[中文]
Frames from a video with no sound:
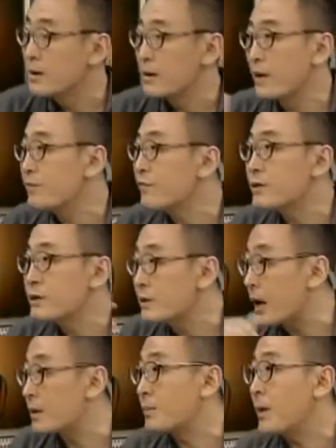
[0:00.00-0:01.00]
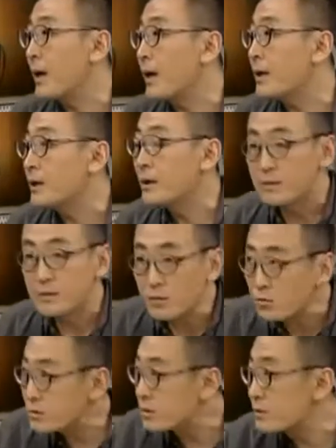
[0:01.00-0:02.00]
俩夫人打的牌
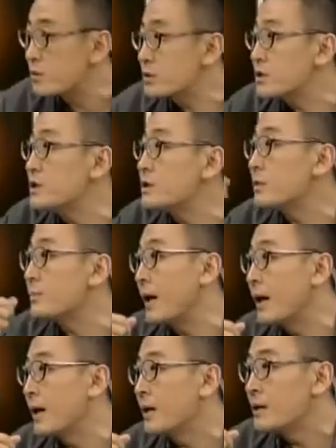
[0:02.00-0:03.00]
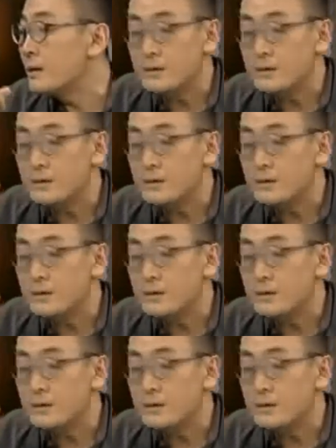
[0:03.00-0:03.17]
都是亲情牌，